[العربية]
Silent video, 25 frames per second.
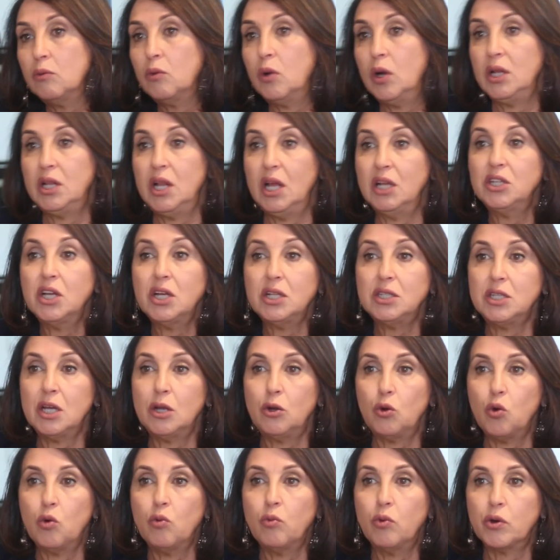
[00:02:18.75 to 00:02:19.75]
واحد العدد
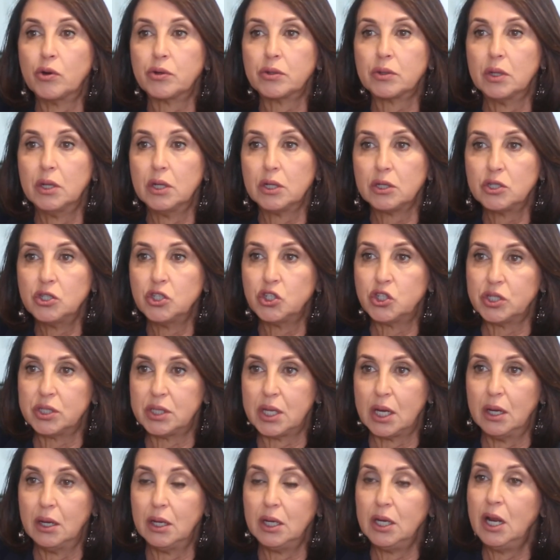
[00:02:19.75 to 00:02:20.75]
ديال الامور
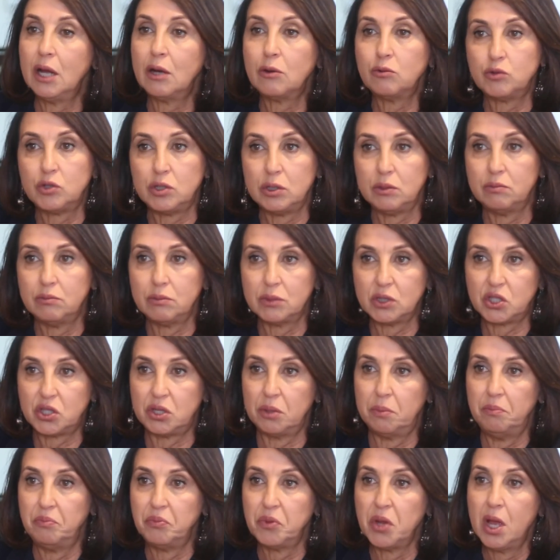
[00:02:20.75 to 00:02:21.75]
تنجزها اذا كنتي
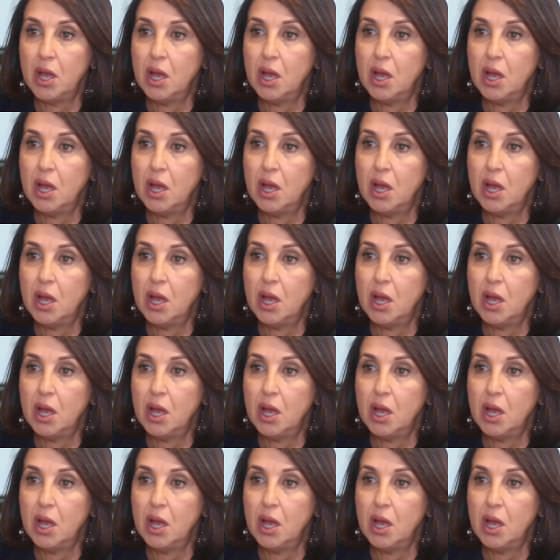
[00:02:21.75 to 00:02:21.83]
منظم